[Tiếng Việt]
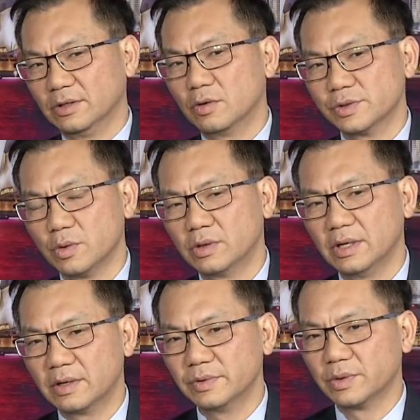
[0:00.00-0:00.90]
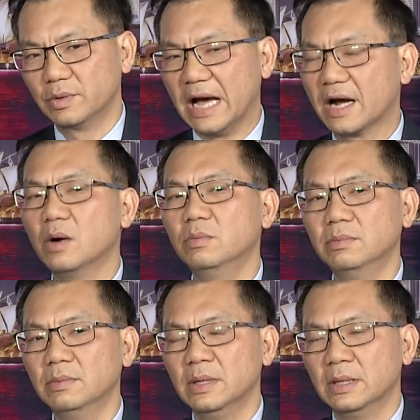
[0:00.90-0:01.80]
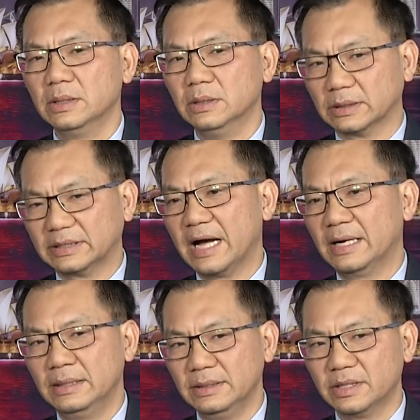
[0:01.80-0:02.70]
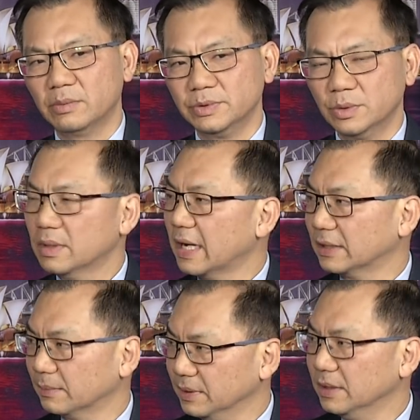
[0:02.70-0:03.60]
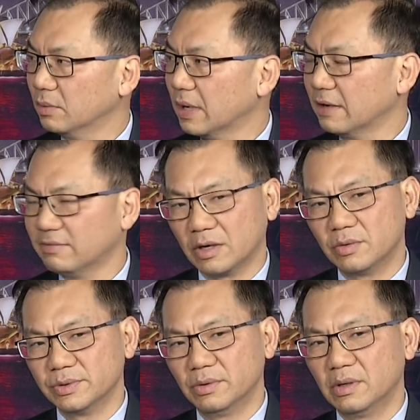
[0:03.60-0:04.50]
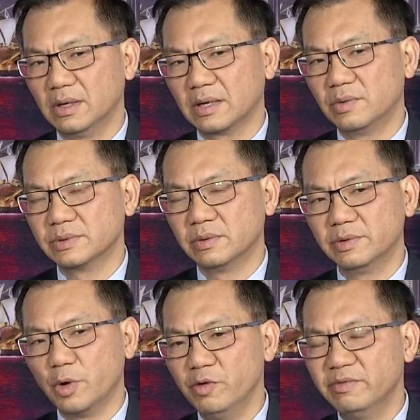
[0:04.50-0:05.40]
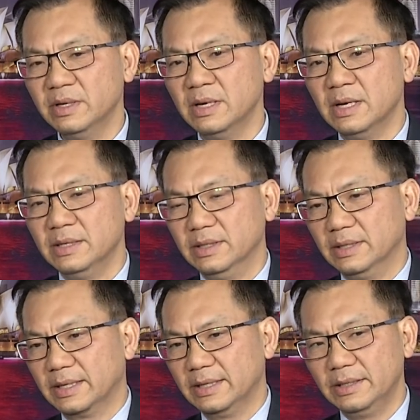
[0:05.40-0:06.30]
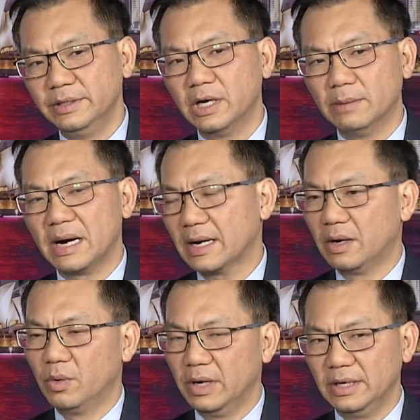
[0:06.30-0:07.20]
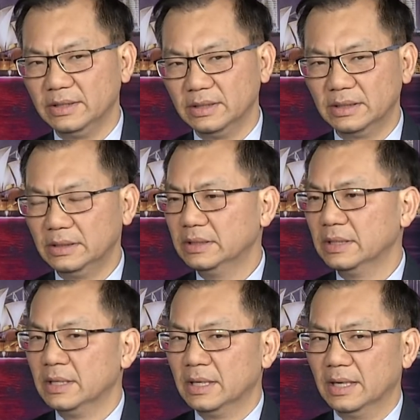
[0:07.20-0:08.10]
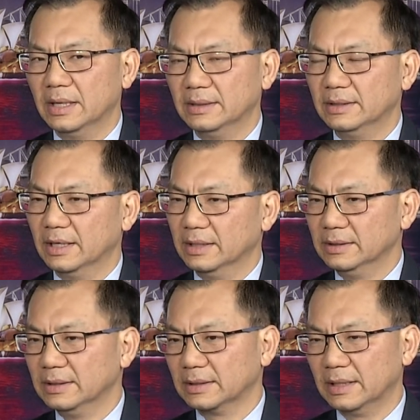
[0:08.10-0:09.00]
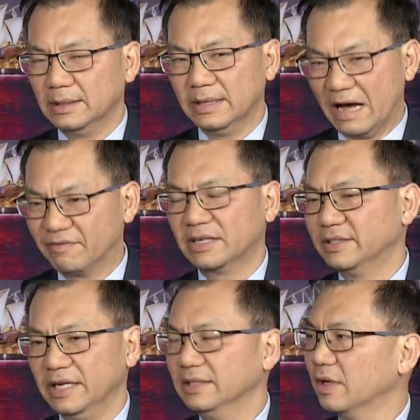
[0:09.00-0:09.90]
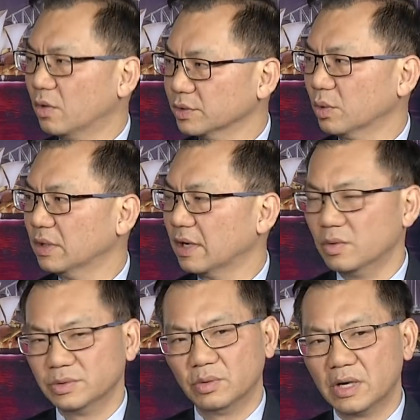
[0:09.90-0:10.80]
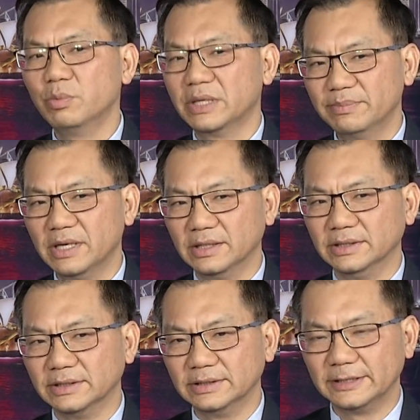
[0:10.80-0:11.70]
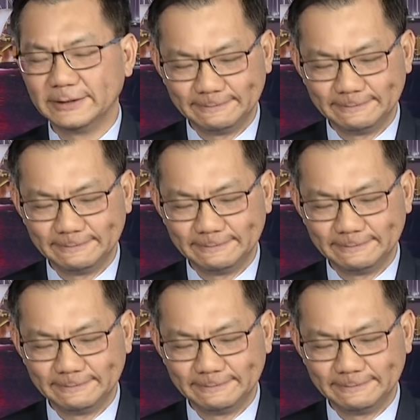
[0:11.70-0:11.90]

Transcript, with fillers: sự con số đó là con số đã không được tăng trong suốt hai thập niên qua và dạ. con số đó là con số đối với những cái nước ở Bắc Âu hay là những cái nước ở, ở, đã phát triển thì con số là con số không chấp nhận được. Dạ.